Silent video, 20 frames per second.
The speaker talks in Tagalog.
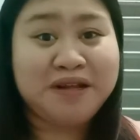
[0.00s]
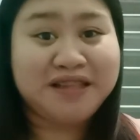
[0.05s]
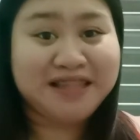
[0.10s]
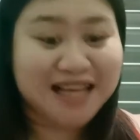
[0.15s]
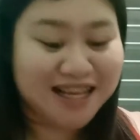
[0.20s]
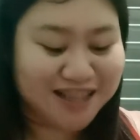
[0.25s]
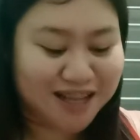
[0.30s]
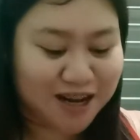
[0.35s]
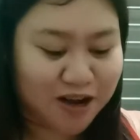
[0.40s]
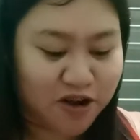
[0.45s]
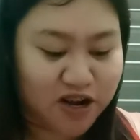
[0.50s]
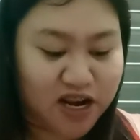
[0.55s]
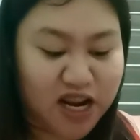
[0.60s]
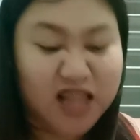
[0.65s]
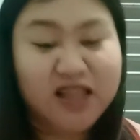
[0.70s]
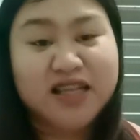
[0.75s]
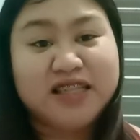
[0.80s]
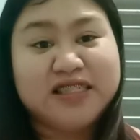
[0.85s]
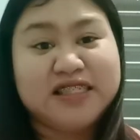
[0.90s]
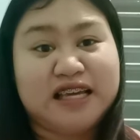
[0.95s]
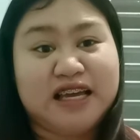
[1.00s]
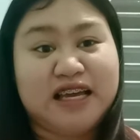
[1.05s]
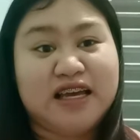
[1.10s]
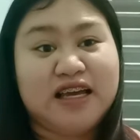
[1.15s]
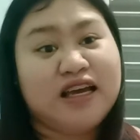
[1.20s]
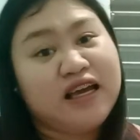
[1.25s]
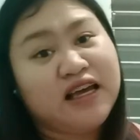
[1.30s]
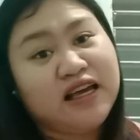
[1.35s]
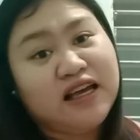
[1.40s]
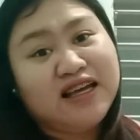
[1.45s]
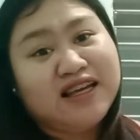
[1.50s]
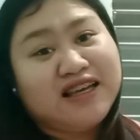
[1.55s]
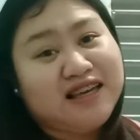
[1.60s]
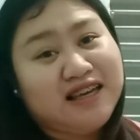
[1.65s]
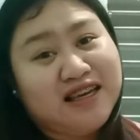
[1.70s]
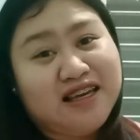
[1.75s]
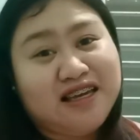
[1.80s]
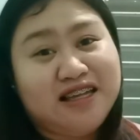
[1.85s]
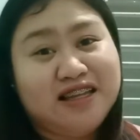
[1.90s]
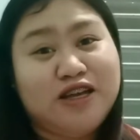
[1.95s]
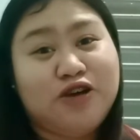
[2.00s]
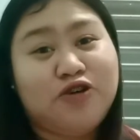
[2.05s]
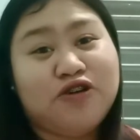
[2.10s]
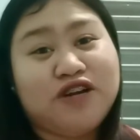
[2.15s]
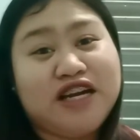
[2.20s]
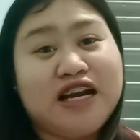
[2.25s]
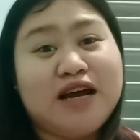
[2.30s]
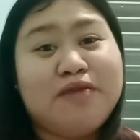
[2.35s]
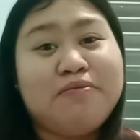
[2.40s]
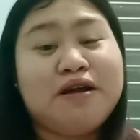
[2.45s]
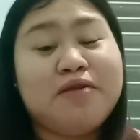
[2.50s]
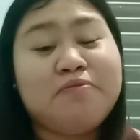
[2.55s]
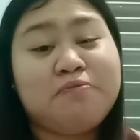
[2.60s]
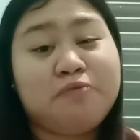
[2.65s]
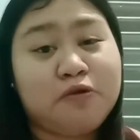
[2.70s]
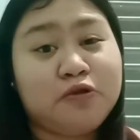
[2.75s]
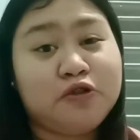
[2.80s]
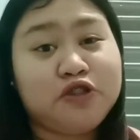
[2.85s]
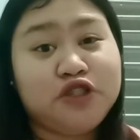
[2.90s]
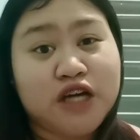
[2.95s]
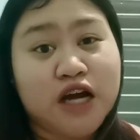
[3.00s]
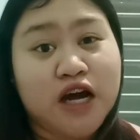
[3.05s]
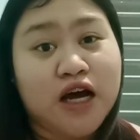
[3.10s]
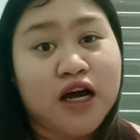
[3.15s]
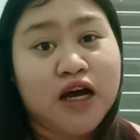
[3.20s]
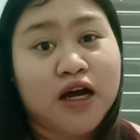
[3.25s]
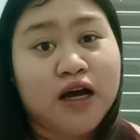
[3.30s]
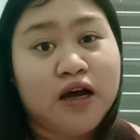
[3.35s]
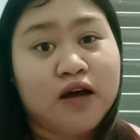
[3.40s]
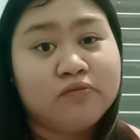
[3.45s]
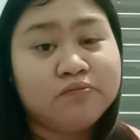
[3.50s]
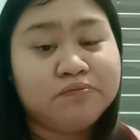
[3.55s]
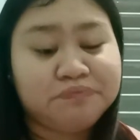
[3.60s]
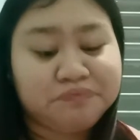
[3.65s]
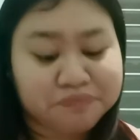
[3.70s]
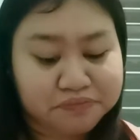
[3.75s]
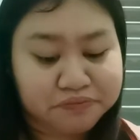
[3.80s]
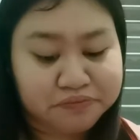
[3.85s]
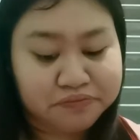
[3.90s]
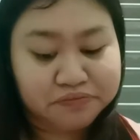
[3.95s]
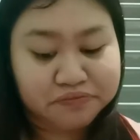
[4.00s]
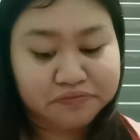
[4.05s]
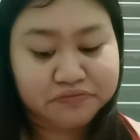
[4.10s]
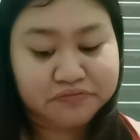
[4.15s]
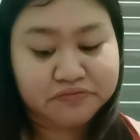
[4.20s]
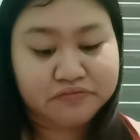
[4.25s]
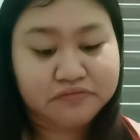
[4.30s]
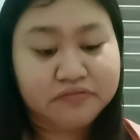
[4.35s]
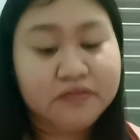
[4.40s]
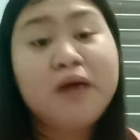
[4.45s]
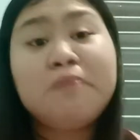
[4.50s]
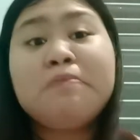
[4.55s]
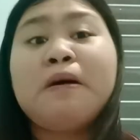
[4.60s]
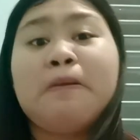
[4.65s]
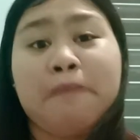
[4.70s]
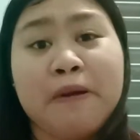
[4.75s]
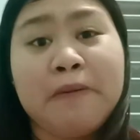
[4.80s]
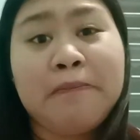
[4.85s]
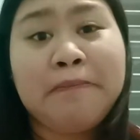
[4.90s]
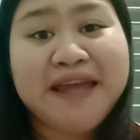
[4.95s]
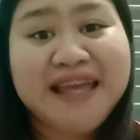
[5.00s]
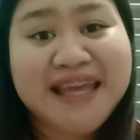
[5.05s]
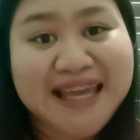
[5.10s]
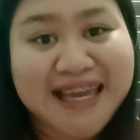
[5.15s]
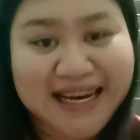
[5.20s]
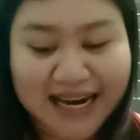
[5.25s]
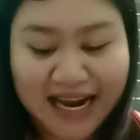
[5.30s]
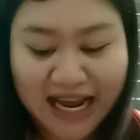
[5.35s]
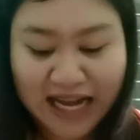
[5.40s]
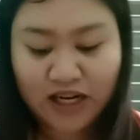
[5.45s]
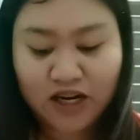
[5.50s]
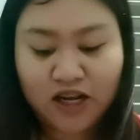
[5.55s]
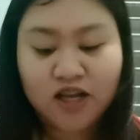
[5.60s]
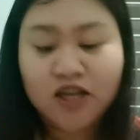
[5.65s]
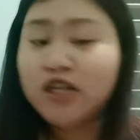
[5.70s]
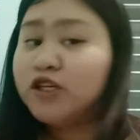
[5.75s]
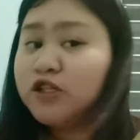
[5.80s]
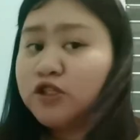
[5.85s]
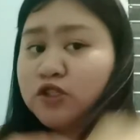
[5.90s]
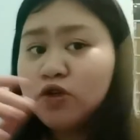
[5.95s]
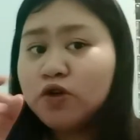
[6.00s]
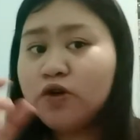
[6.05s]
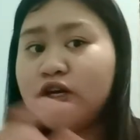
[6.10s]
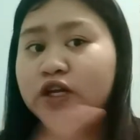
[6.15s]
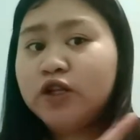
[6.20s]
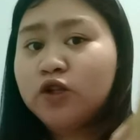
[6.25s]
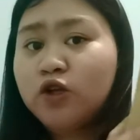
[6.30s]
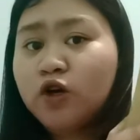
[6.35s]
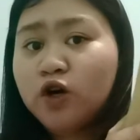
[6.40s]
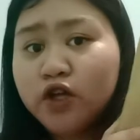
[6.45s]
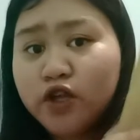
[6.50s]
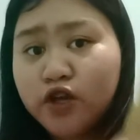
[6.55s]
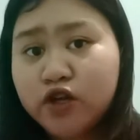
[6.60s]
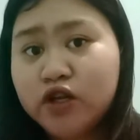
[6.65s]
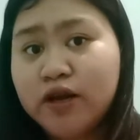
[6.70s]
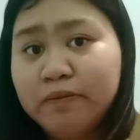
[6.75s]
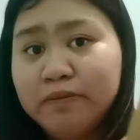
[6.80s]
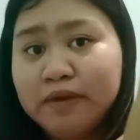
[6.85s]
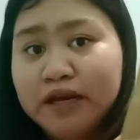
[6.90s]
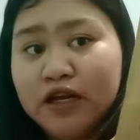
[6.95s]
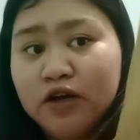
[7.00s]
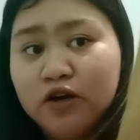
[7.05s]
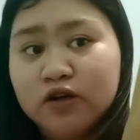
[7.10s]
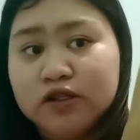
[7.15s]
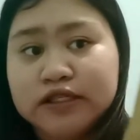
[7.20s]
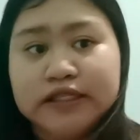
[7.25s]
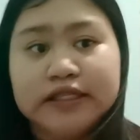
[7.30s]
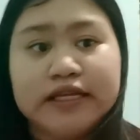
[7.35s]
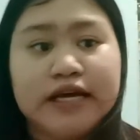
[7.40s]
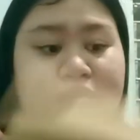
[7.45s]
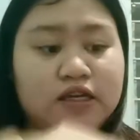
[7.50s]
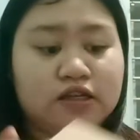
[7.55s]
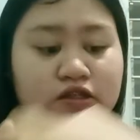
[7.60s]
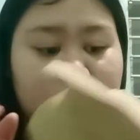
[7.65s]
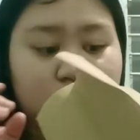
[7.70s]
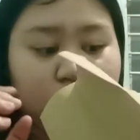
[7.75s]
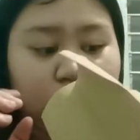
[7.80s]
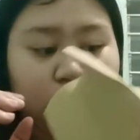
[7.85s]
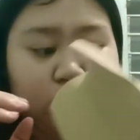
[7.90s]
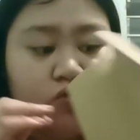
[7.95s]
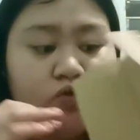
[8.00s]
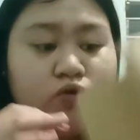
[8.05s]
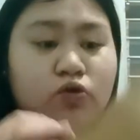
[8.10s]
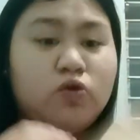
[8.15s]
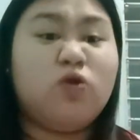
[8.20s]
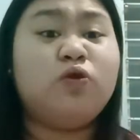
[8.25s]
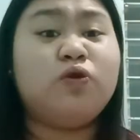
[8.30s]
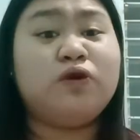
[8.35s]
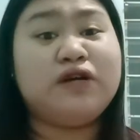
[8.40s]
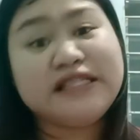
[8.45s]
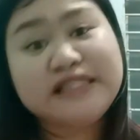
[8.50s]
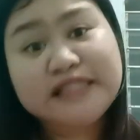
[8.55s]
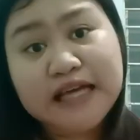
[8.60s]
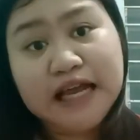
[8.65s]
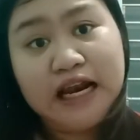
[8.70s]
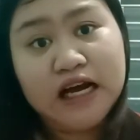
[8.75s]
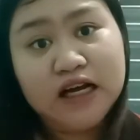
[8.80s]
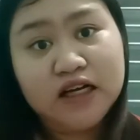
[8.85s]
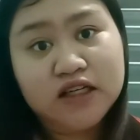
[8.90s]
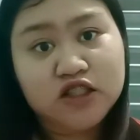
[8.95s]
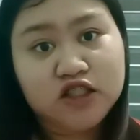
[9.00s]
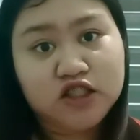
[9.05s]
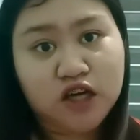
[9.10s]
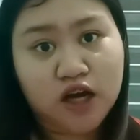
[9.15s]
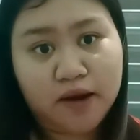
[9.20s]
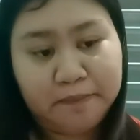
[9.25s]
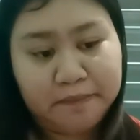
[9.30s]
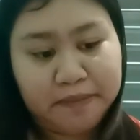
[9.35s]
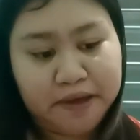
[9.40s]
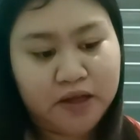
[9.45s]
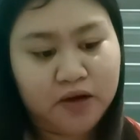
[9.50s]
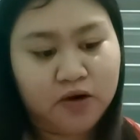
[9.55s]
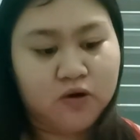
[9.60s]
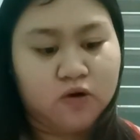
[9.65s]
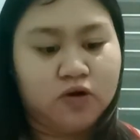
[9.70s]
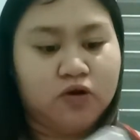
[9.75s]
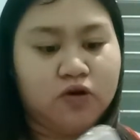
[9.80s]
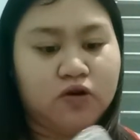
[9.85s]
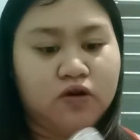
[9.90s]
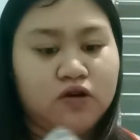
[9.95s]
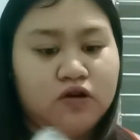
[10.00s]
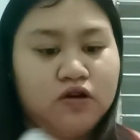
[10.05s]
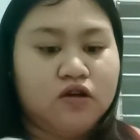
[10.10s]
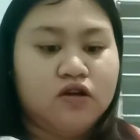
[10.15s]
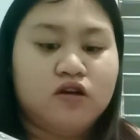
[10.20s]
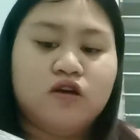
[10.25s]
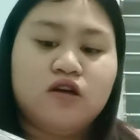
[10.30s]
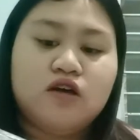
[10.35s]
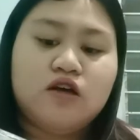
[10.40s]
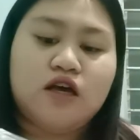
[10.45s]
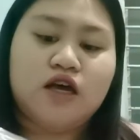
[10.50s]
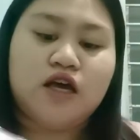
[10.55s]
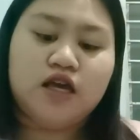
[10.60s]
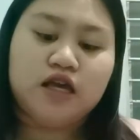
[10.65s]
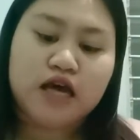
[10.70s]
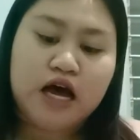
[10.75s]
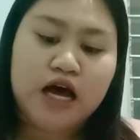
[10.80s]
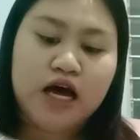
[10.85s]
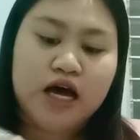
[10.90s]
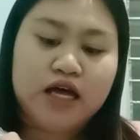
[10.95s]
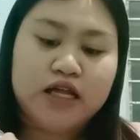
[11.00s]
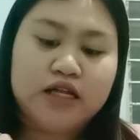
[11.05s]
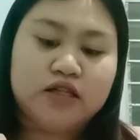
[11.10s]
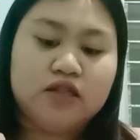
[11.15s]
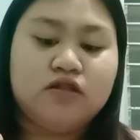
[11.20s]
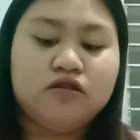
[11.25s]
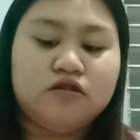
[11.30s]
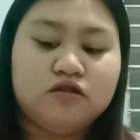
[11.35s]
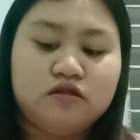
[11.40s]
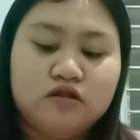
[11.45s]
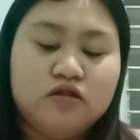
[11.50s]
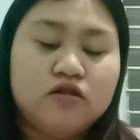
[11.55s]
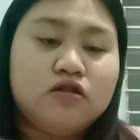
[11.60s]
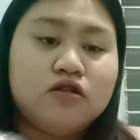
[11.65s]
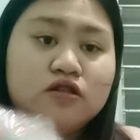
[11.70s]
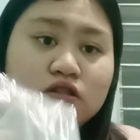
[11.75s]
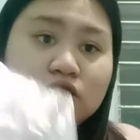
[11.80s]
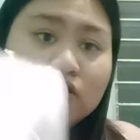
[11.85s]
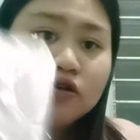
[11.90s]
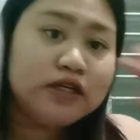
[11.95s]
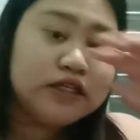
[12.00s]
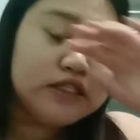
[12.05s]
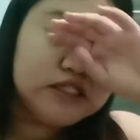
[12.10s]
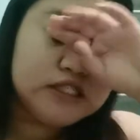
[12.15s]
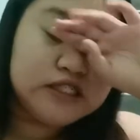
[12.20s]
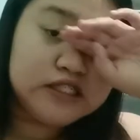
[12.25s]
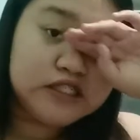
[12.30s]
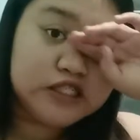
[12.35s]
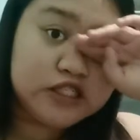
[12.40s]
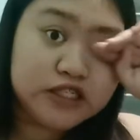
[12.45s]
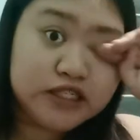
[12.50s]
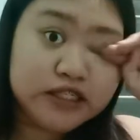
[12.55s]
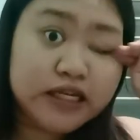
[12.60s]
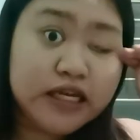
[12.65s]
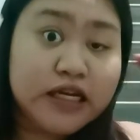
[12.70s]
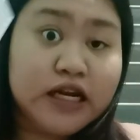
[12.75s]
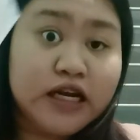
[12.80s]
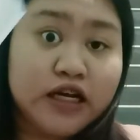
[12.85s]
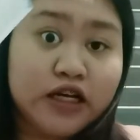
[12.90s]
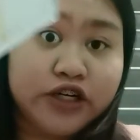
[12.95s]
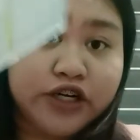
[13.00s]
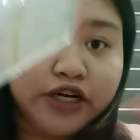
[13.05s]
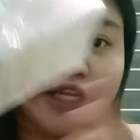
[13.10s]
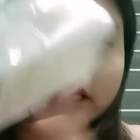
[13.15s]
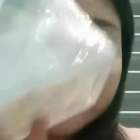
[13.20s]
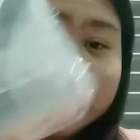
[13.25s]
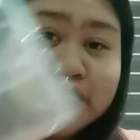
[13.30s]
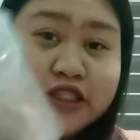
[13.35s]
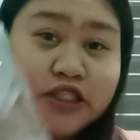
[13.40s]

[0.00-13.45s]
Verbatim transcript: patak ng ulan kasi hindi ko rin naman po siya mapipigilan. So, ito yung nabili ko sa Daiso. So, isa lang siya. Pero, ayan. So, it's just an acrylic